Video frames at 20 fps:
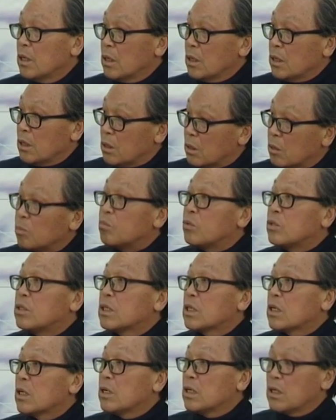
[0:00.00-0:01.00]
네. 이런
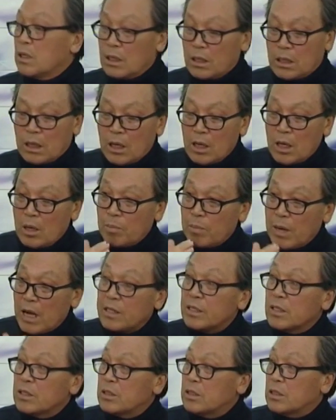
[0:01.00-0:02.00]
문제가 나. 이러니까
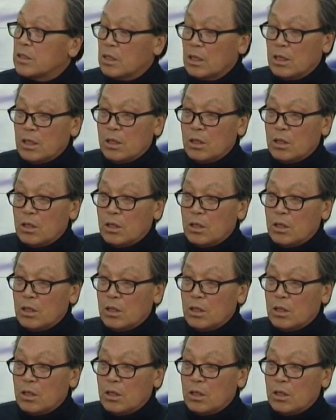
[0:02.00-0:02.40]
반드시